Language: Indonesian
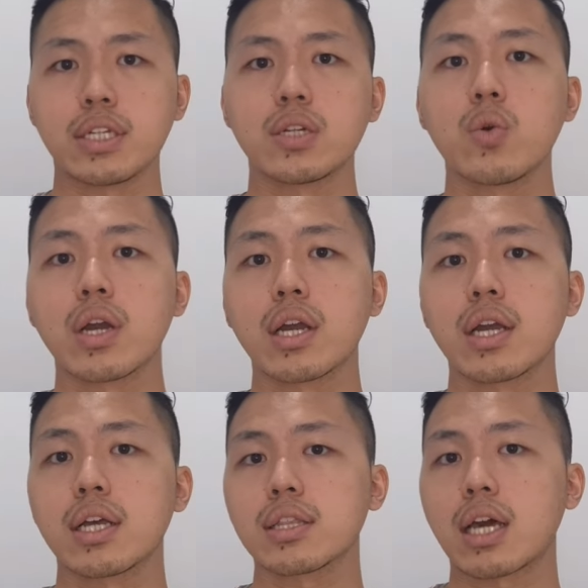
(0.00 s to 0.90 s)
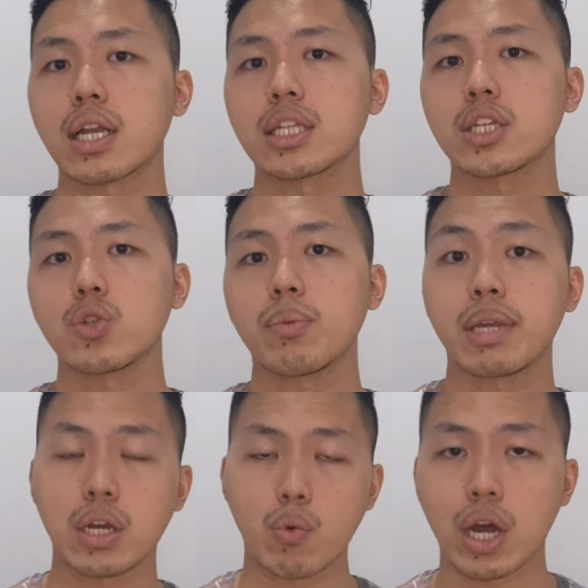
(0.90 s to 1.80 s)
Jadi gue targetnya itu lebih
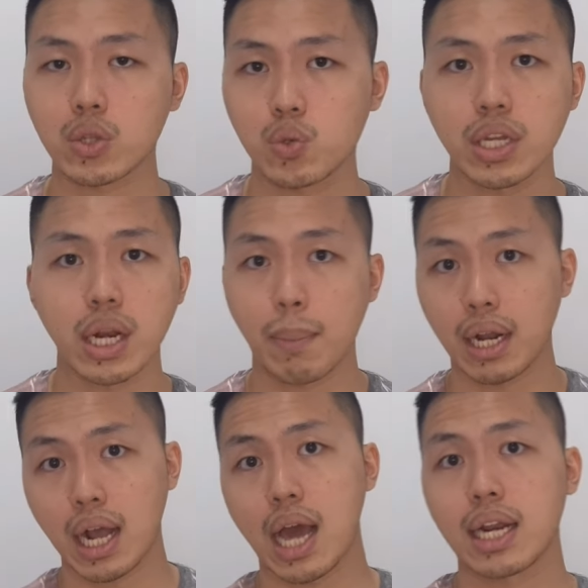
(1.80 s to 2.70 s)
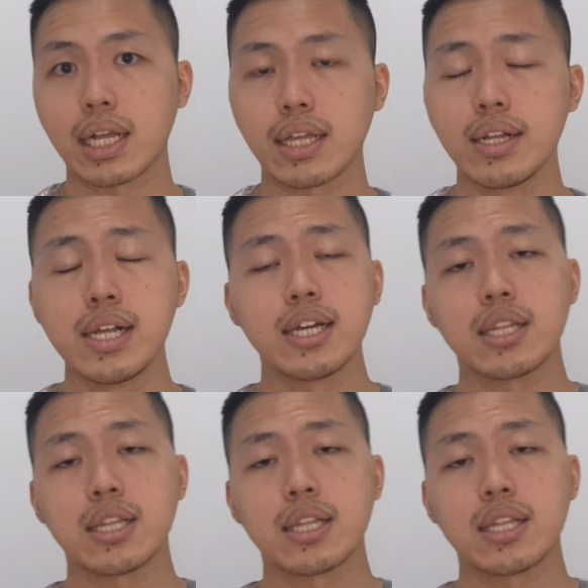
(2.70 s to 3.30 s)
ke waktunya daripada ke harganya.